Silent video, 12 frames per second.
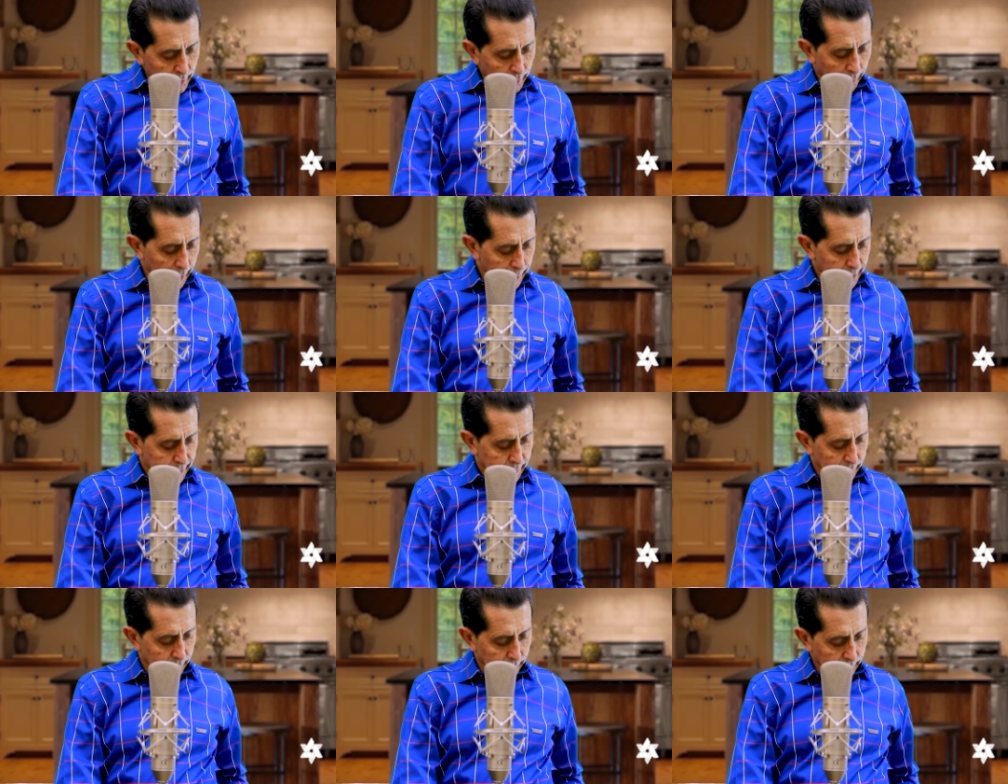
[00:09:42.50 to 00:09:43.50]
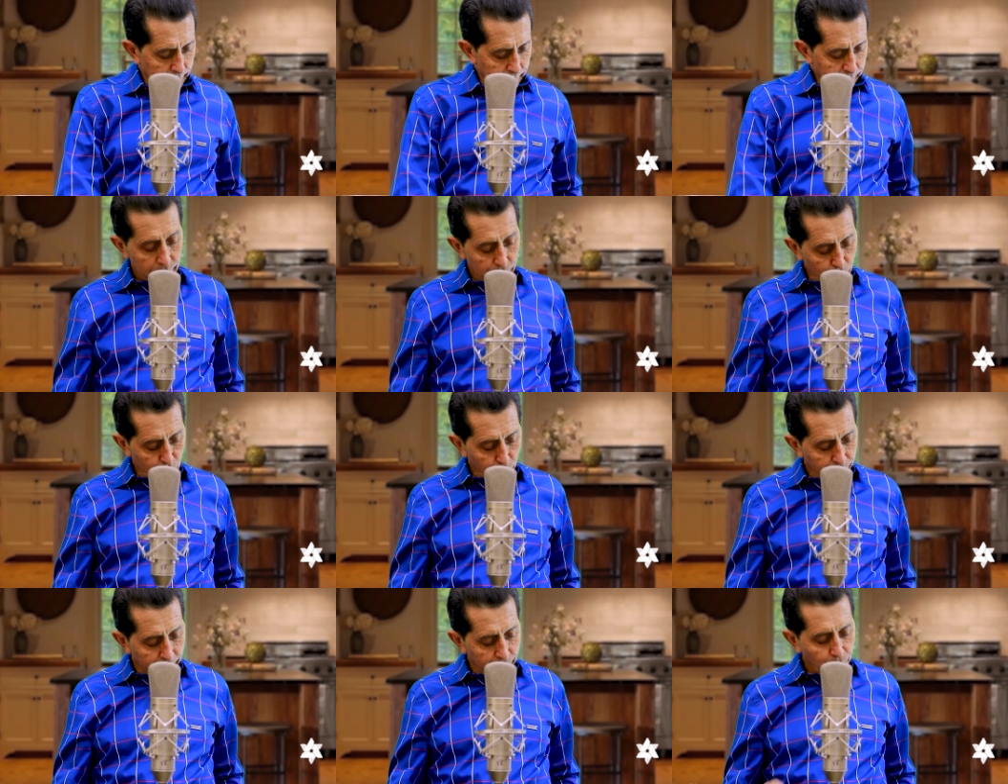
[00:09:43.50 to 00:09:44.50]
lembre-se,
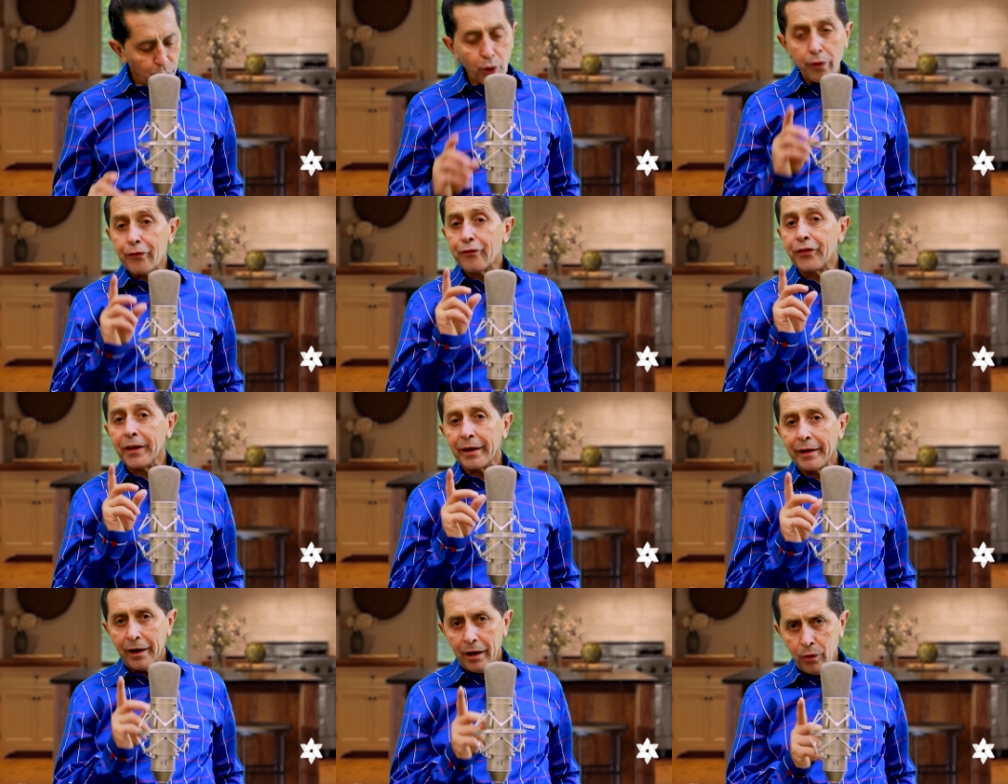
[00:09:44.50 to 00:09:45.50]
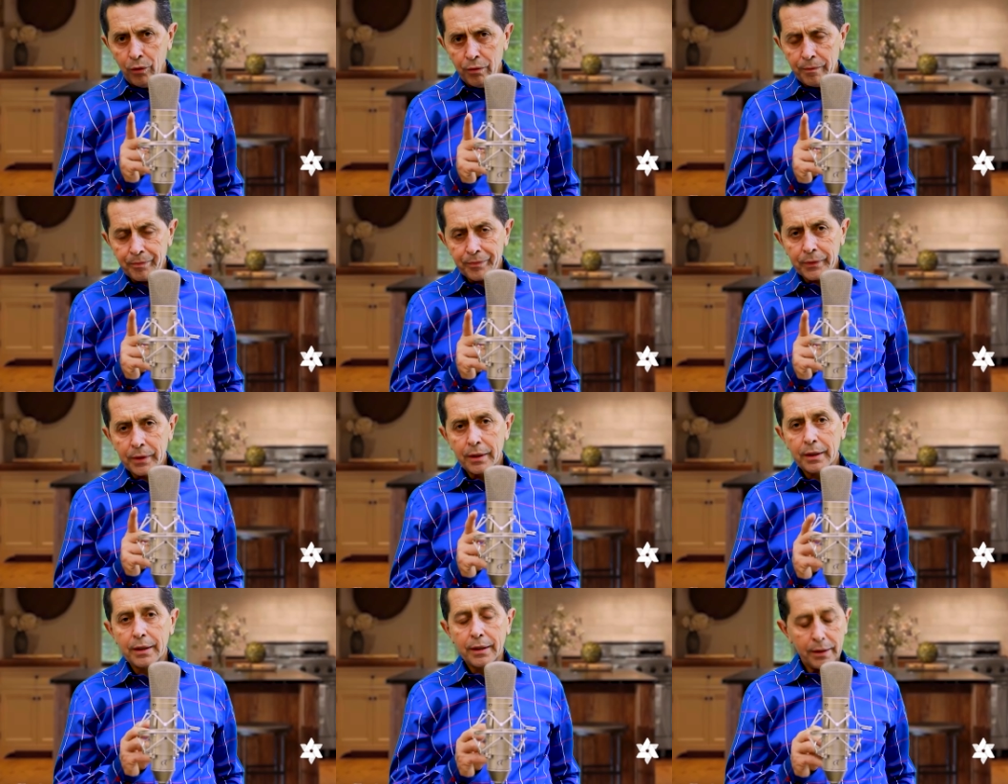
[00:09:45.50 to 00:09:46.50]
isso vem no final
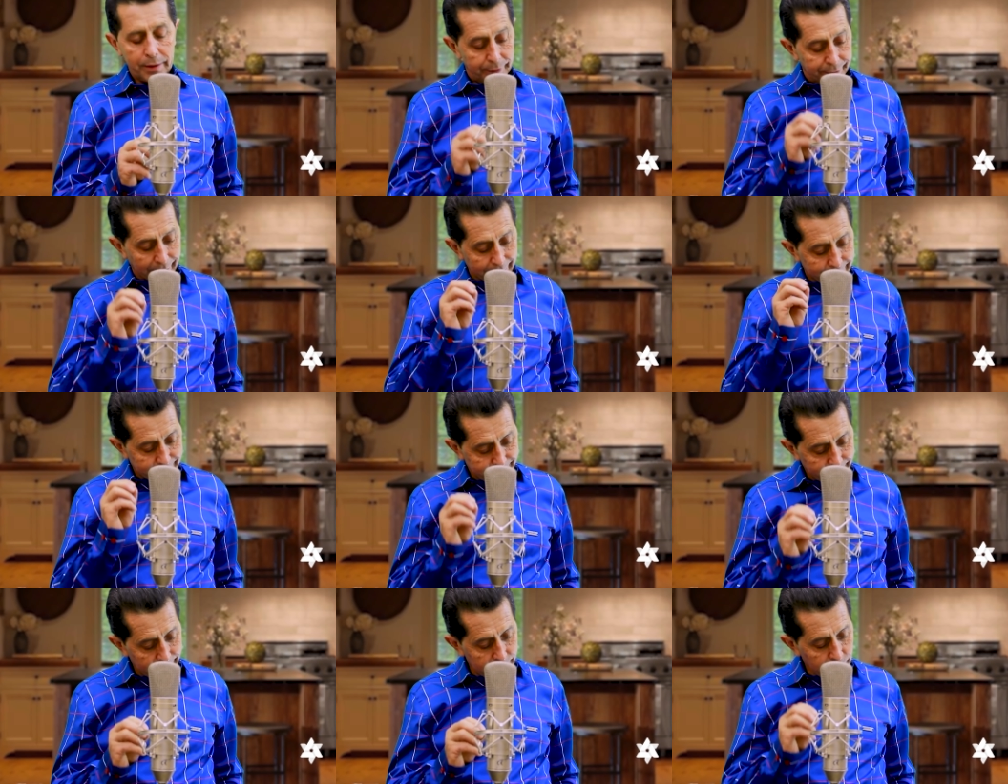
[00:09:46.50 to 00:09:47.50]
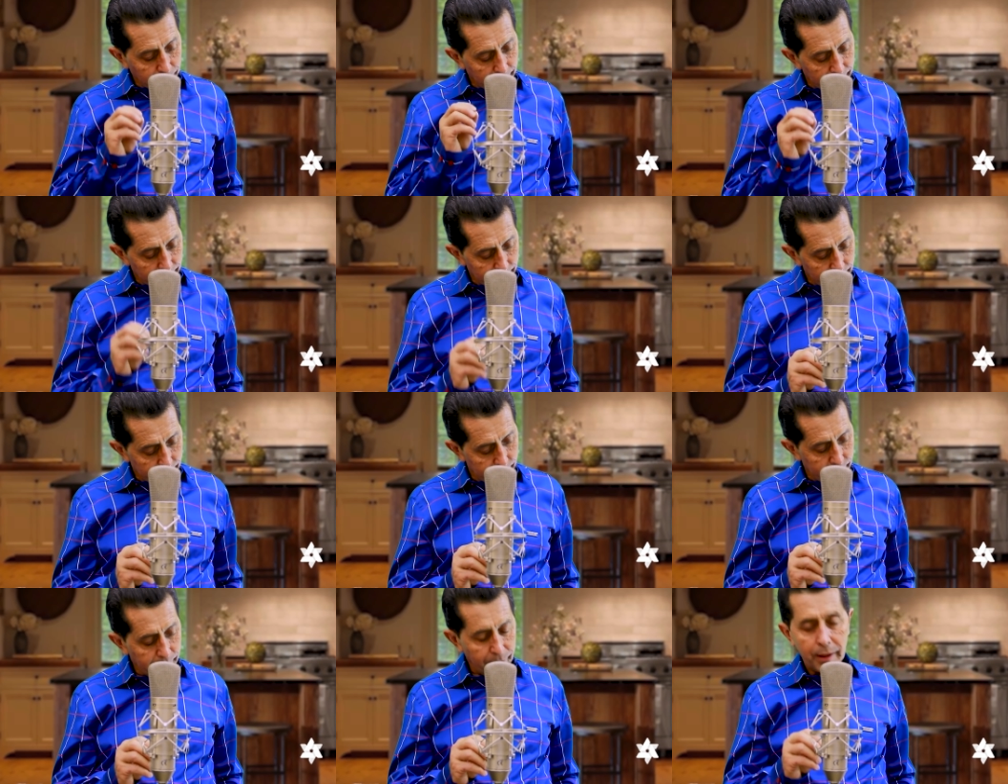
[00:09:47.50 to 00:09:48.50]
da sétima
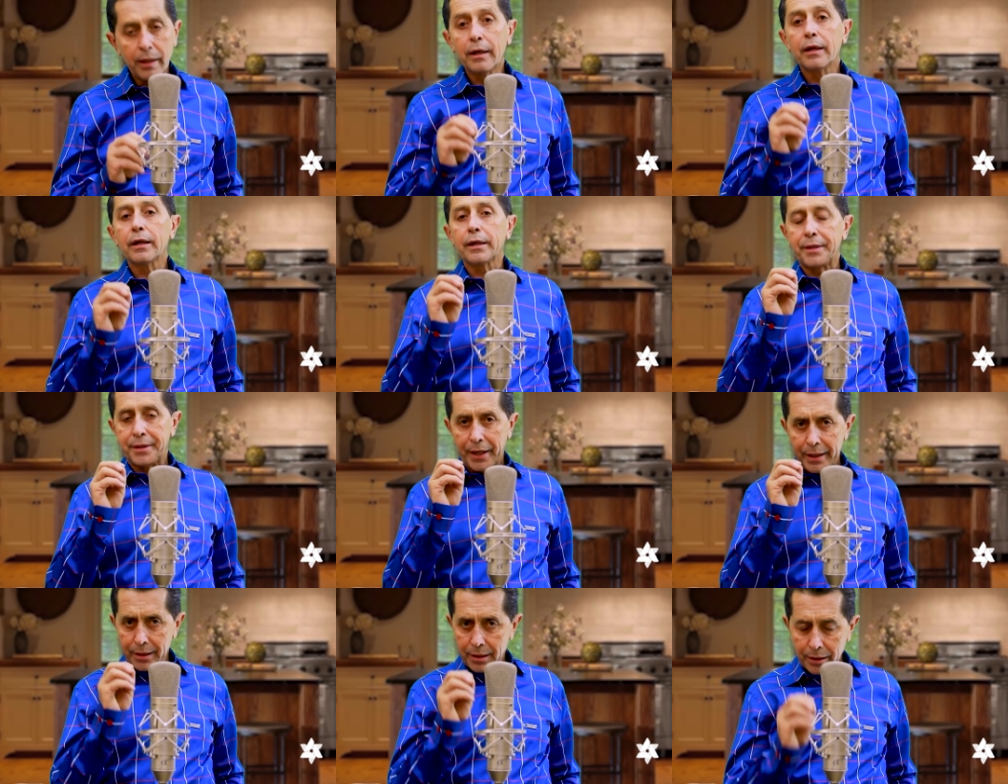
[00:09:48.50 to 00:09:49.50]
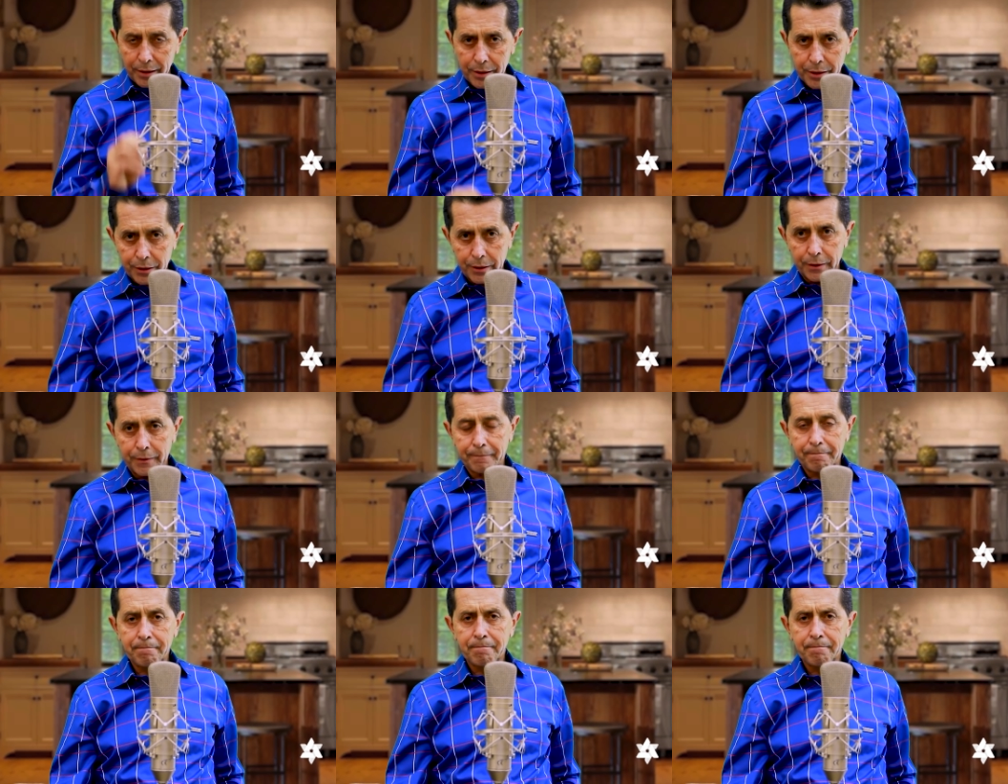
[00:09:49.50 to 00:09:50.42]
era da igreja.